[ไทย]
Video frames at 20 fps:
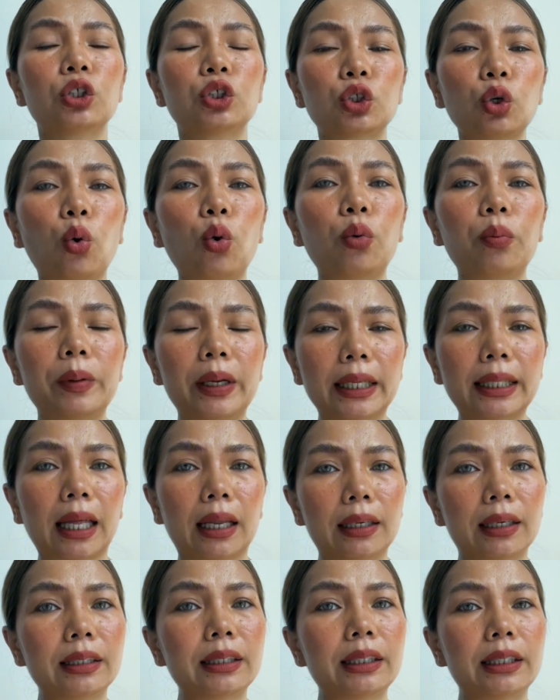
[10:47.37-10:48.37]
จงมีแต่
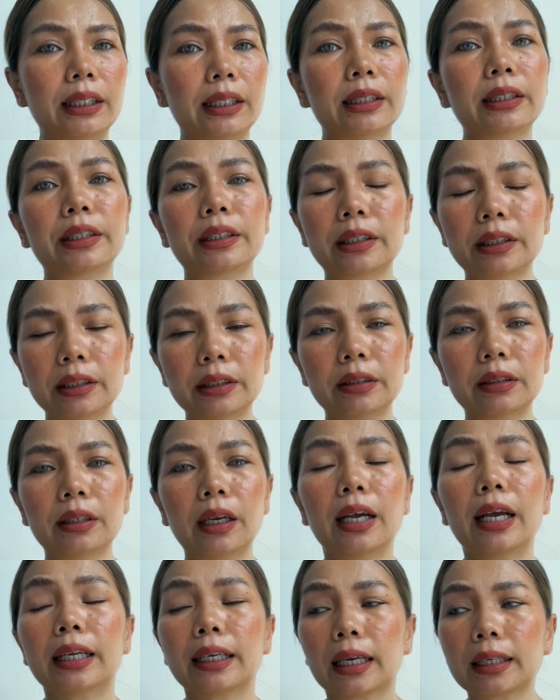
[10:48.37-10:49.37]
เรื่องดีๆเกิดขึ้น
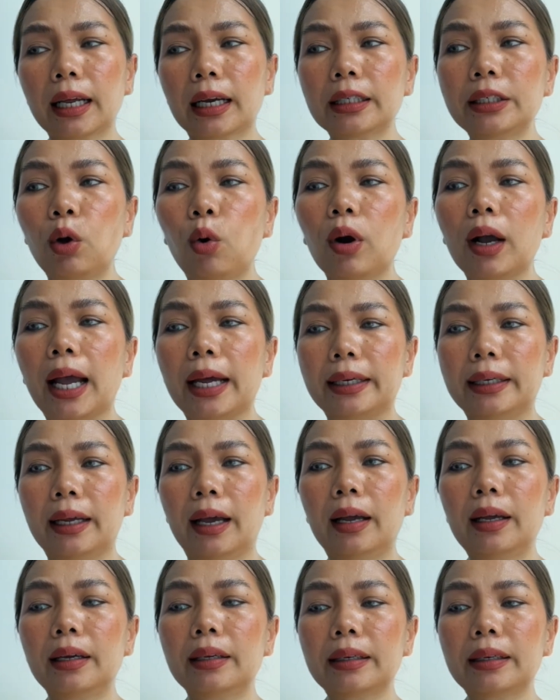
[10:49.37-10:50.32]
ทั้งๆที่โอกาสเนี้ย